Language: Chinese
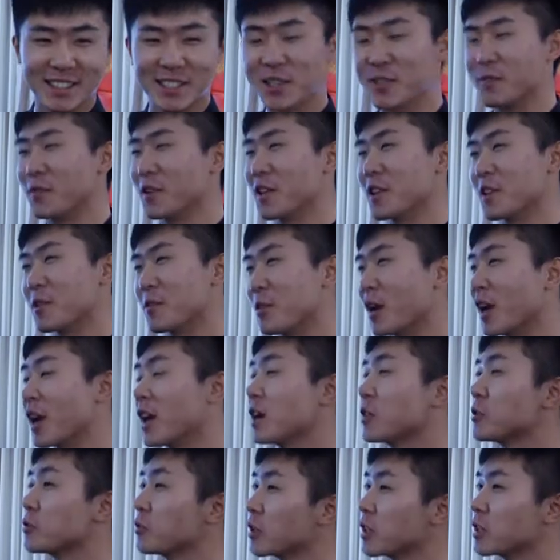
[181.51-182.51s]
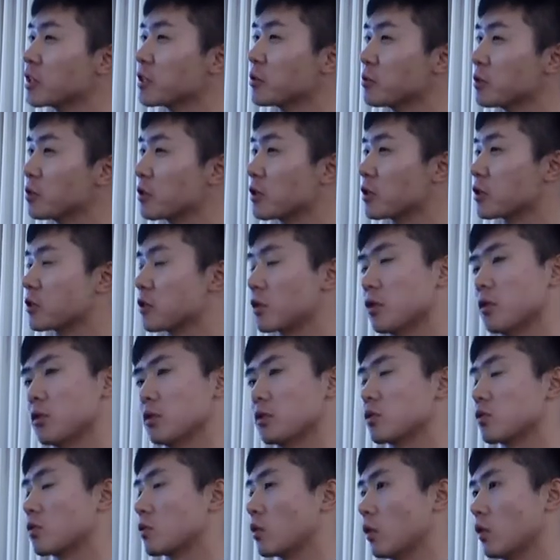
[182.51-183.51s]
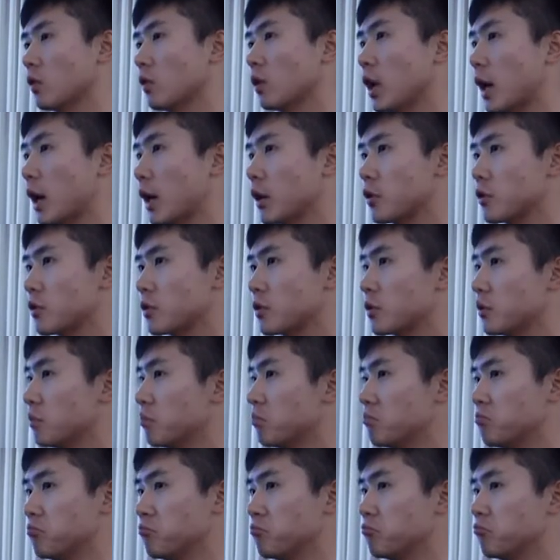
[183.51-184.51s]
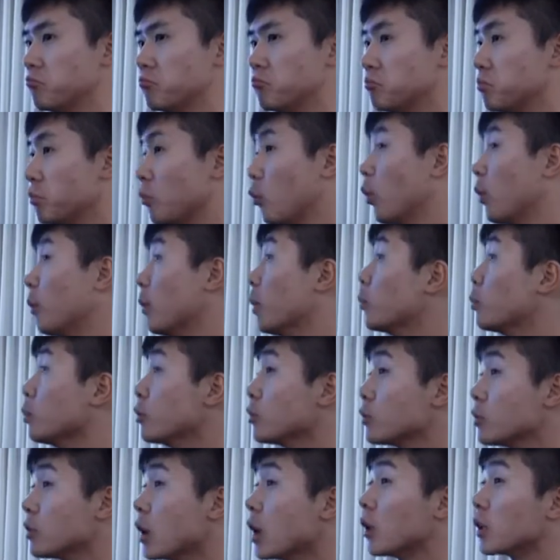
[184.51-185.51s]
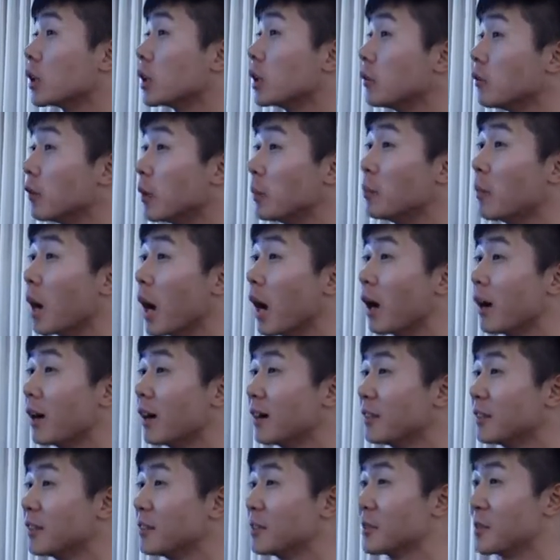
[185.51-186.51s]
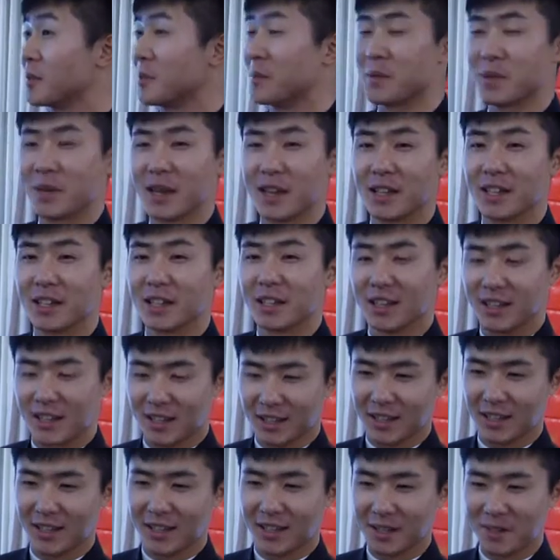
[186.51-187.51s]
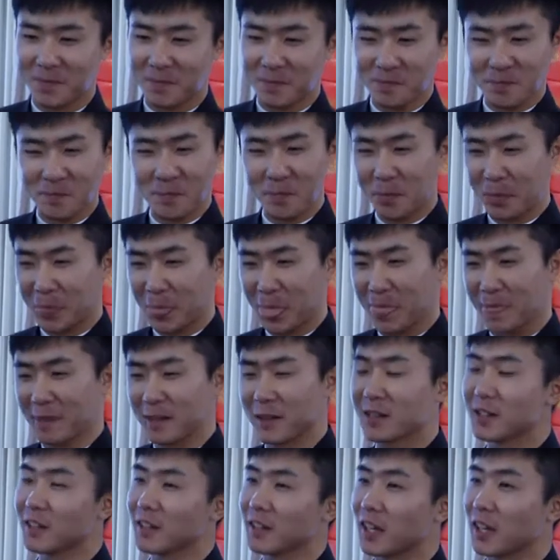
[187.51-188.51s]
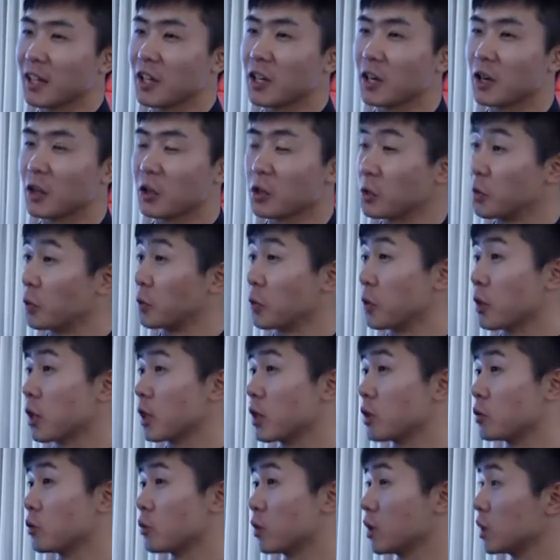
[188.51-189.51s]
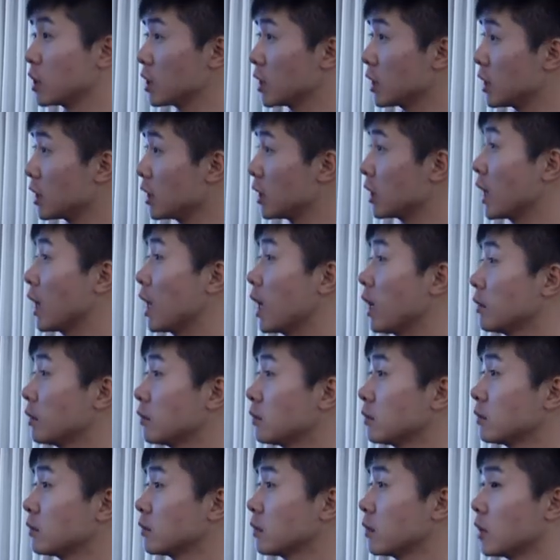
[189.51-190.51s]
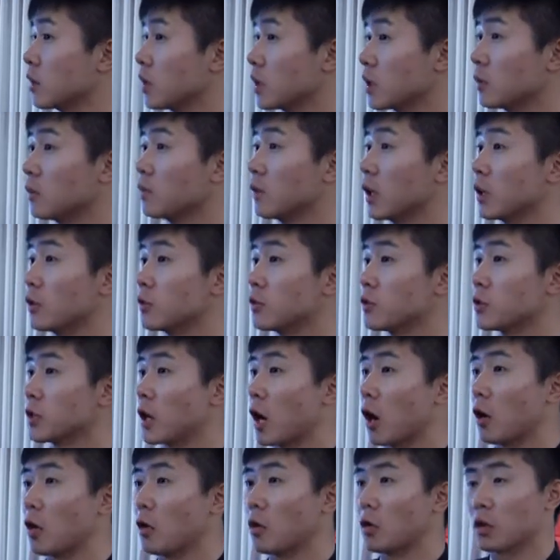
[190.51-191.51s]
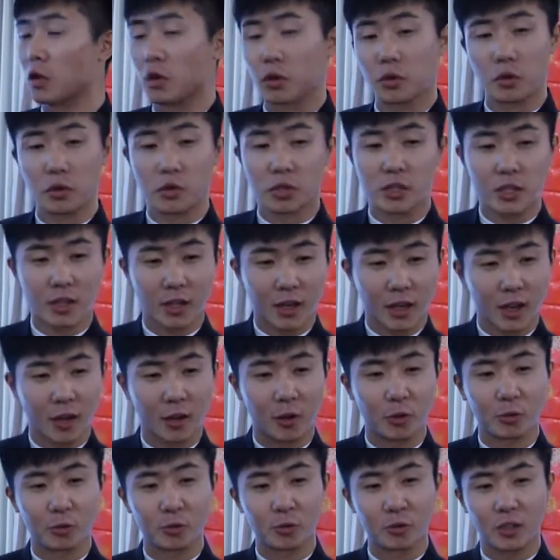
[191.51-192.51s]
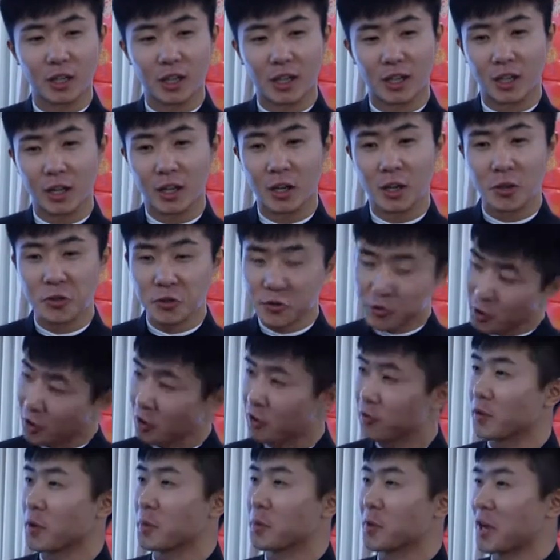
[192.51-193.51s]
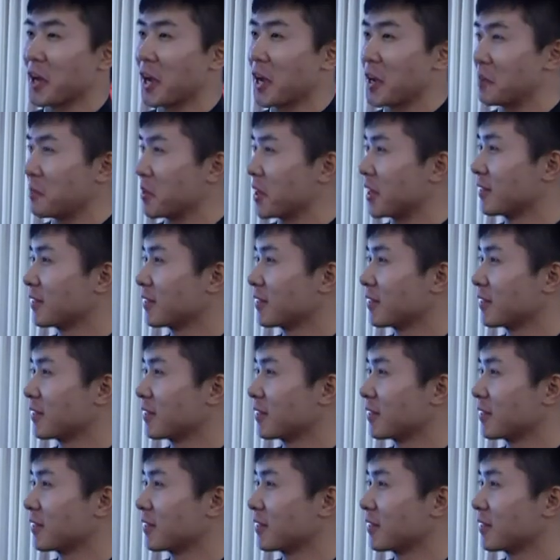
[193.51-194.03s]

因为原来学京剧的时候从来是我们不需要英文嘛，对不对？啊，来到纽约学习一年。英文，然后又有幸考入了 New York Film Academy